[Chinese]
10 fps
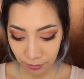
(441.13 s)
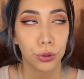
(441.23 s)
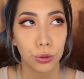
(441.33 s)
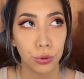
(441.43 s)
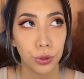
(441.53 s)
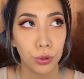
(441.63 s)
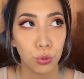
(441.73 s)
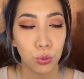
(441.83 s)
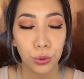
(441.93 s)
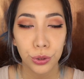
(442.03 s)
你觉得
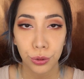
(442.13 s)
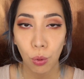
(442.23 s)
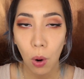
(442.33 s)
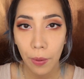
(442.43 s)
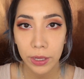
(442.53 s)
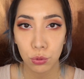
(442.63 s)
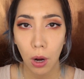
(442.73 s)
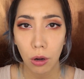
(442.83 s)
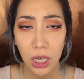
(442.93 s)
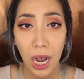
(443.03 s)
如果你画完之后
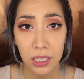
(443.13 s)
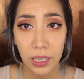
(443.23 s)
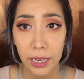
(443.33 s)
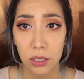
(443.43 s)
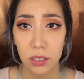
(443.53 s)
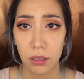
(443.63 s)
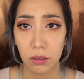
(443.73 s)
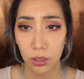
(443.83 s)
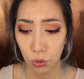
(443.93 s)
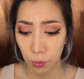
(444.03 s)
好像还是太
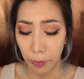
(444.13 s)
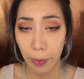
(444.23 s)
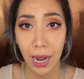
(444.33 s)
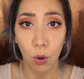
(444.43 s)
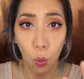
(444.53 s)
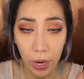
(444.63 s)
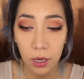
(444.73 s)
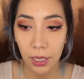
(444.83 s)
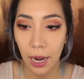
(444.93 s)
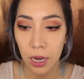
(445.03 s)
深，你又很怕毁
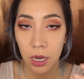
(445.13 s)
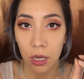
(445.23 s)
了它，